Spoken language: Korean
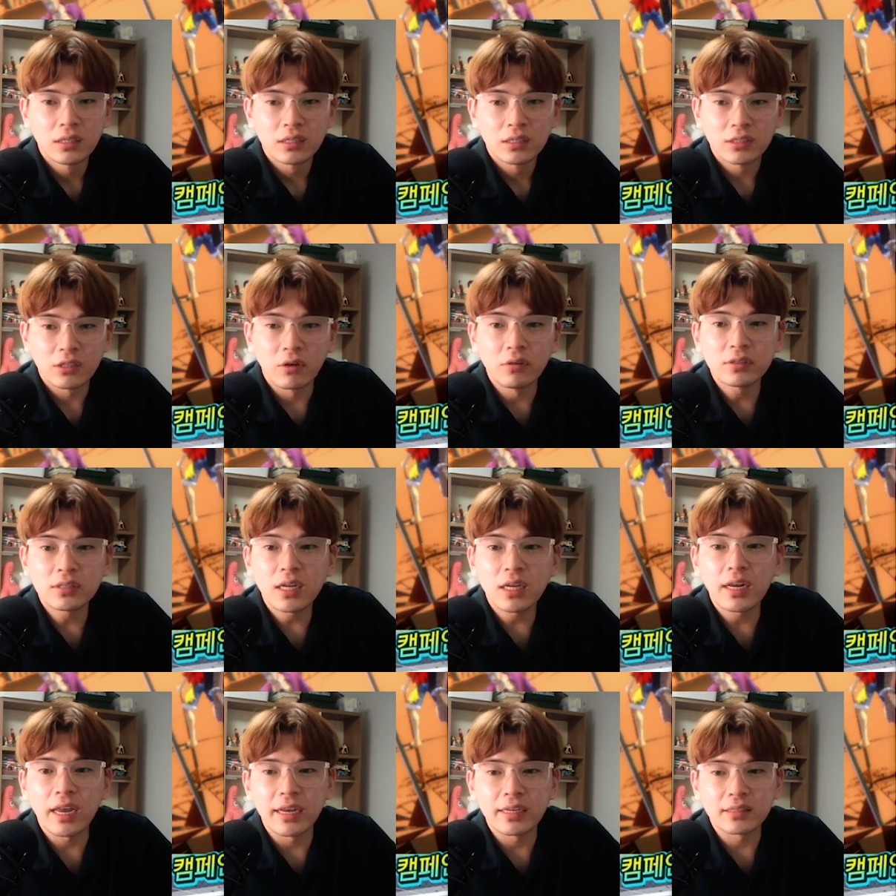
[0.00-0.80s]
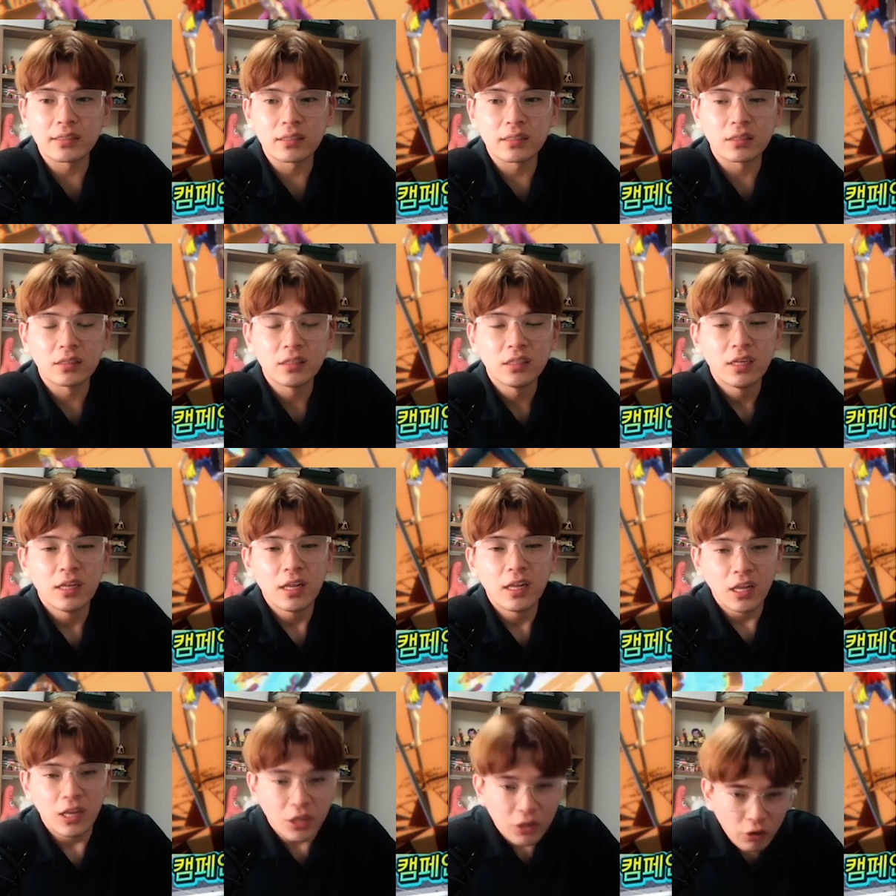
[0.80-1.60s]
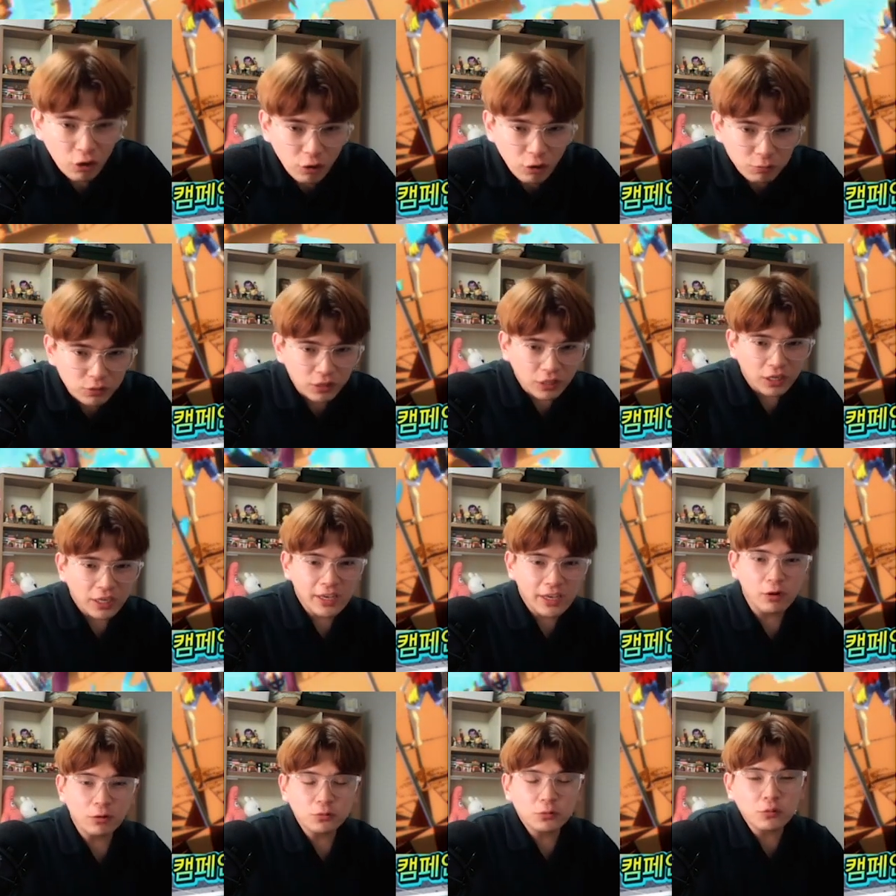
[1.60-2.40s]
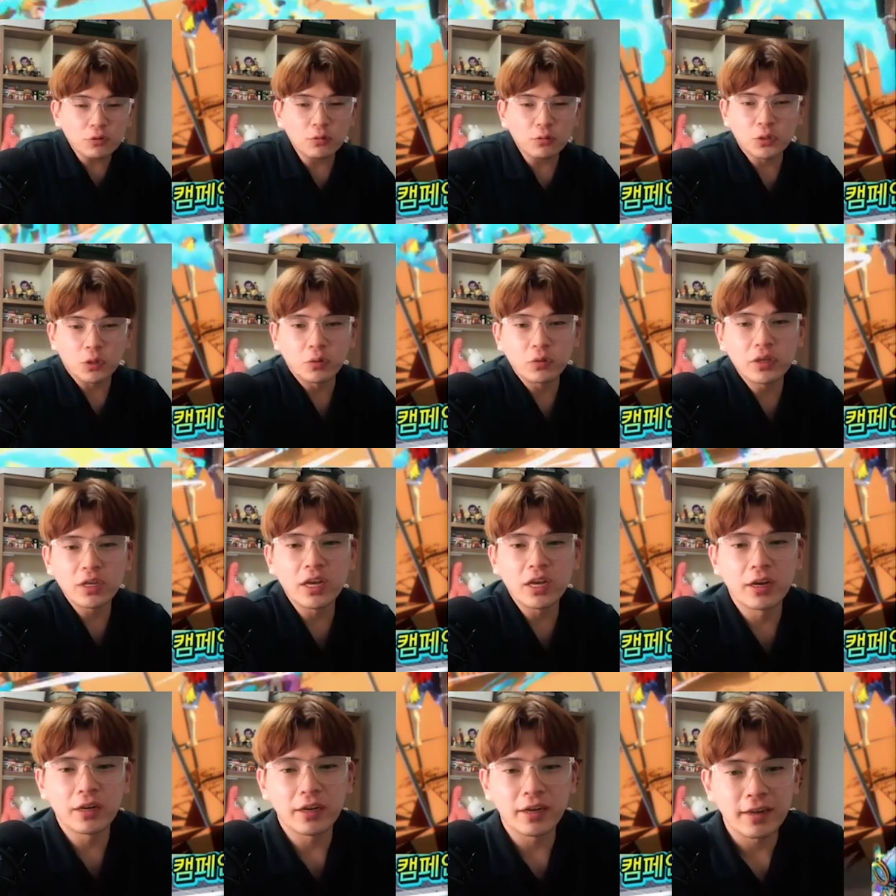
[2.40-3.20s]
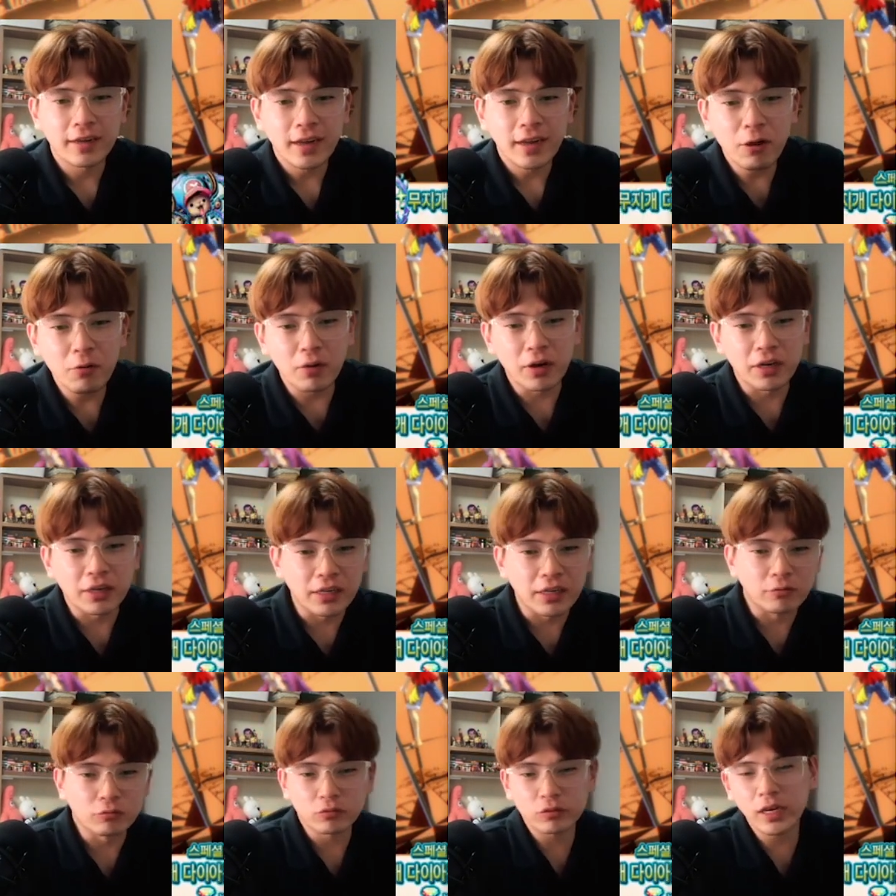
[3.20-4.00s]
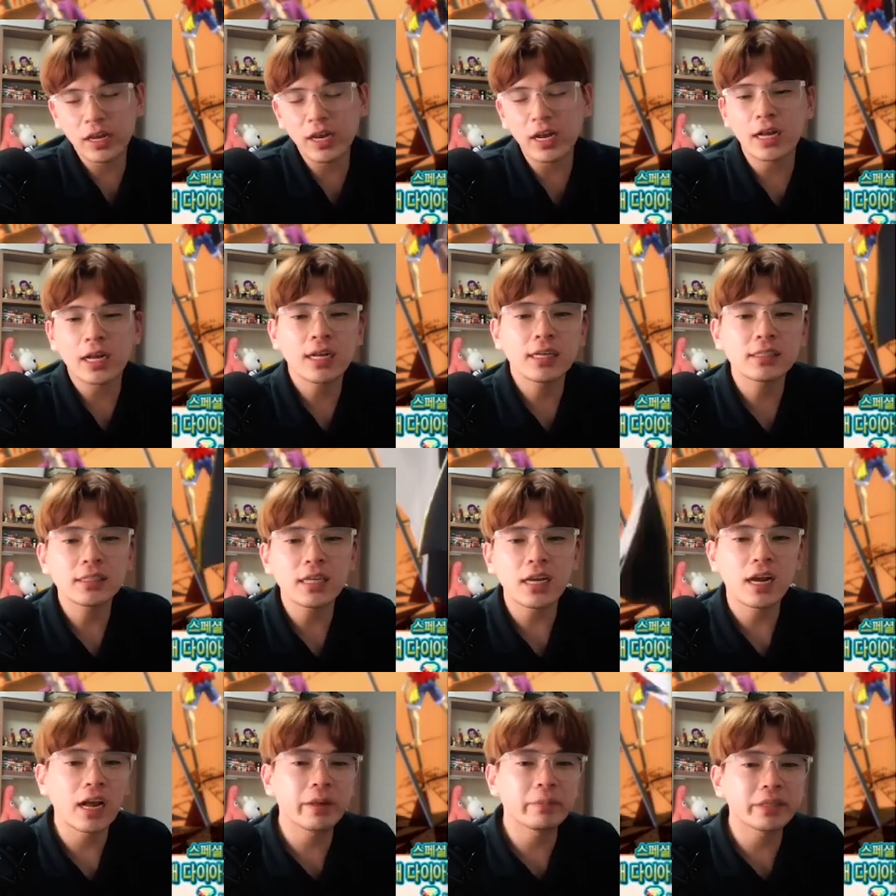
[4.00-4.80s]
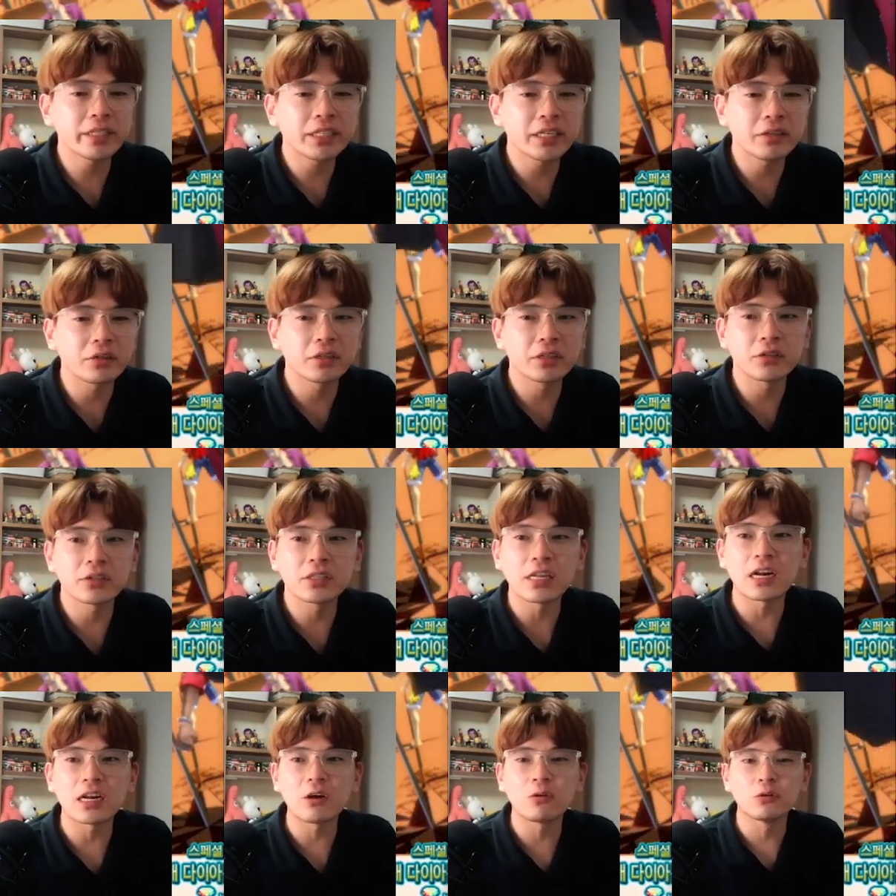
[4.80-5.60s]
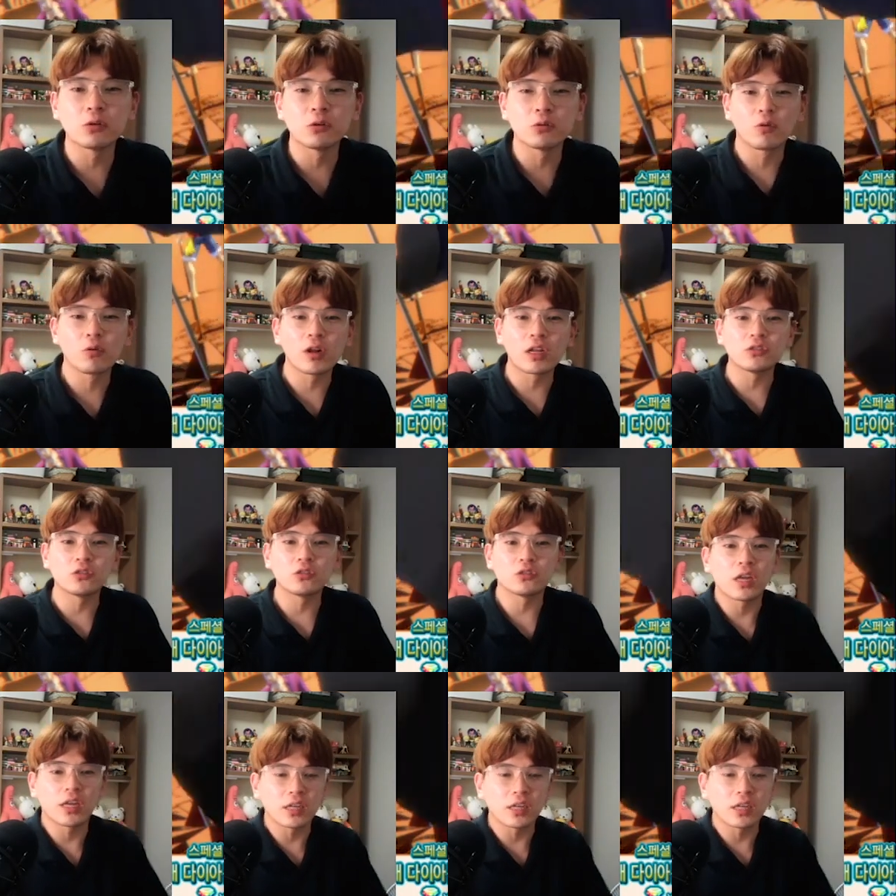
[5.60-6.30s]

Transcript: 정상 에이스 여러분 이거 조금 정리하고 와야 돼 우리가 항상 합의 채널에서 따라오는 논란 중에